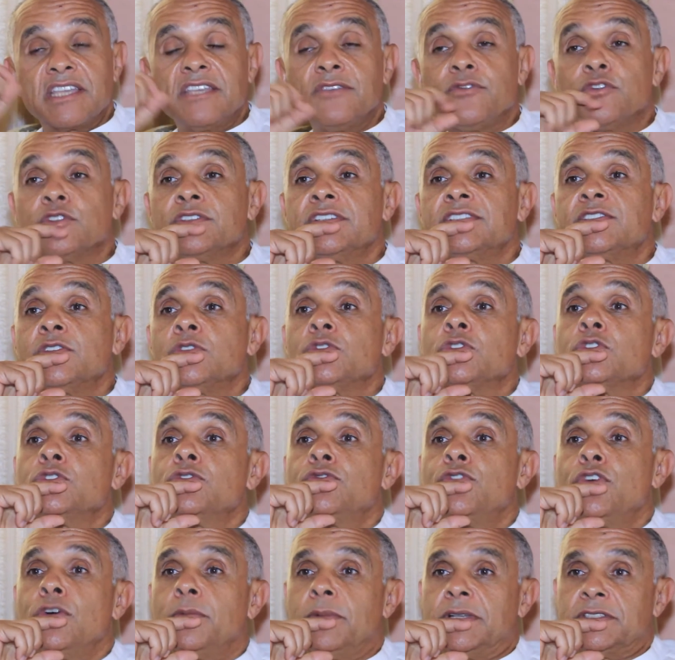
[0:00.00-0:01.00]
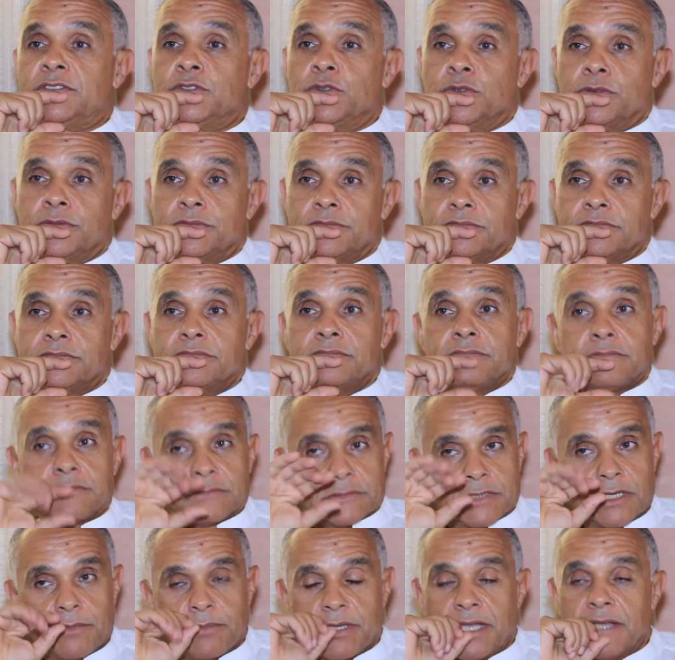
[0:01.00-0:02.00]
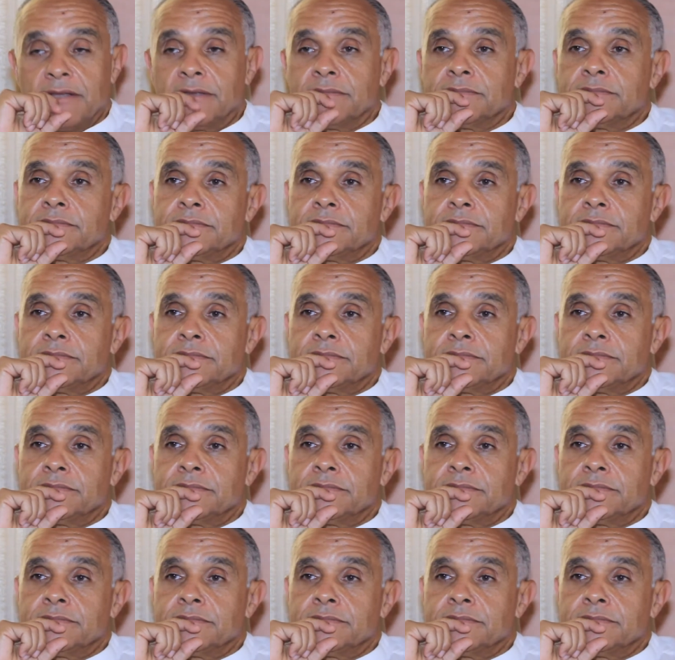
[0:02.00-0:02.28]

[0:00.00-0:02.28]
qu'il faut des centres de formation. Très bien.